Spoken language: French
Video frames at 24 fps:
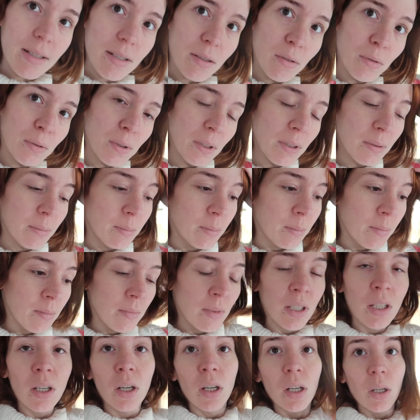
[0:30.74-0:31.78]
des enfants
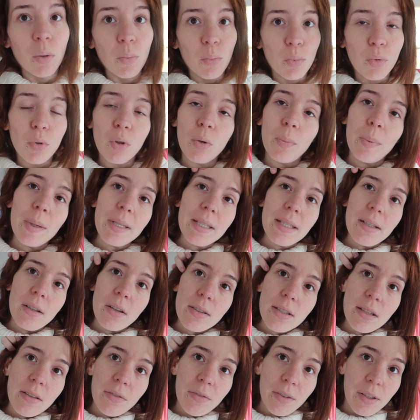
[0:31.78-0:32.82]
pour repasser
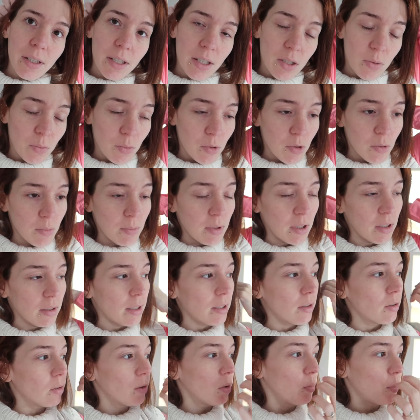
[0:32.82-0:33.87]
leurs affaires. Là, je me suis mis en
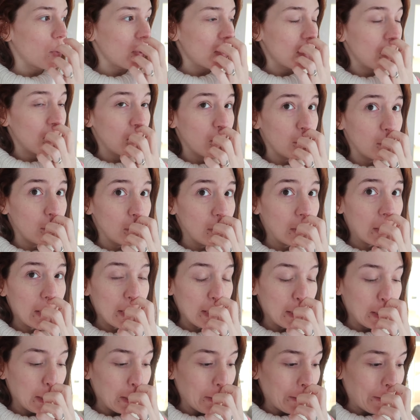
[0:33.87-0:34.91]
tête de repasser tout le
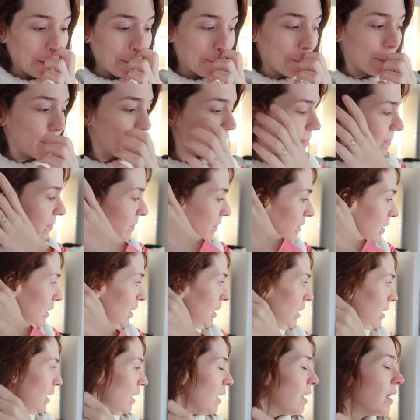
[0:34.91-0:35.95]
dressing.
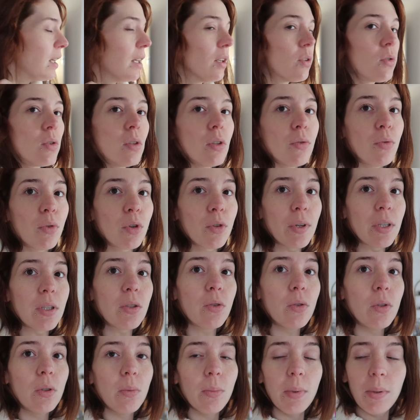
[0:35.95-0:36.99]
Et ensuite, il faut que je
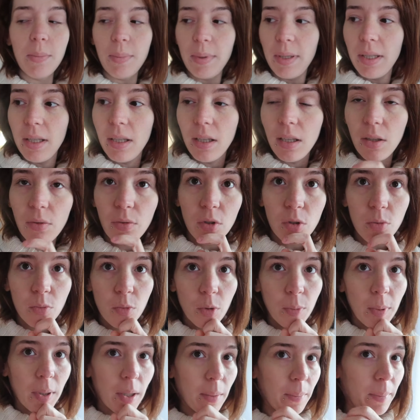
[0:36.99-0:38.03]
fasse celui de bébé. Il faut que je
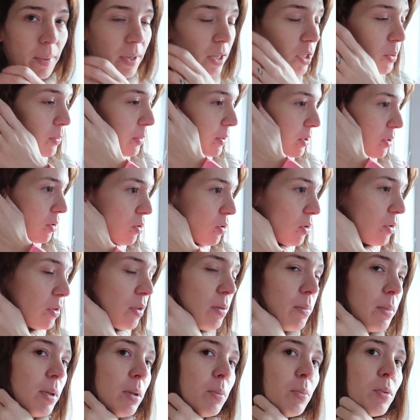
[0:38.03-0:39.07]
me prépare. Je pense que je vais
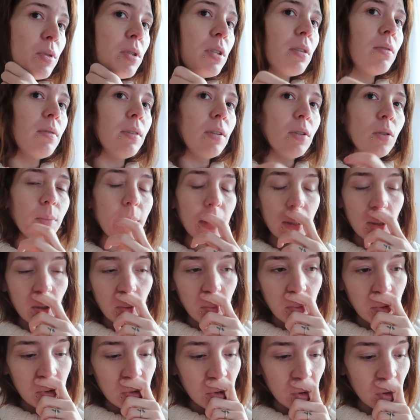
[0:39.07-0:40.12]
filmer une petite vidéo
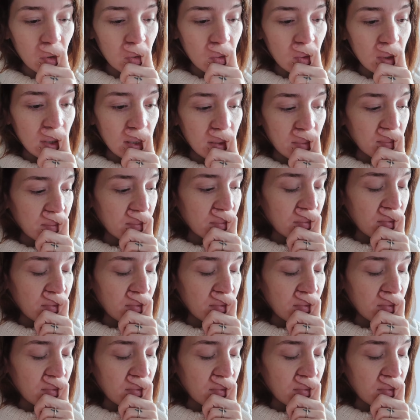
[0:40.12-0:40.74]
make-up aujourd'hui.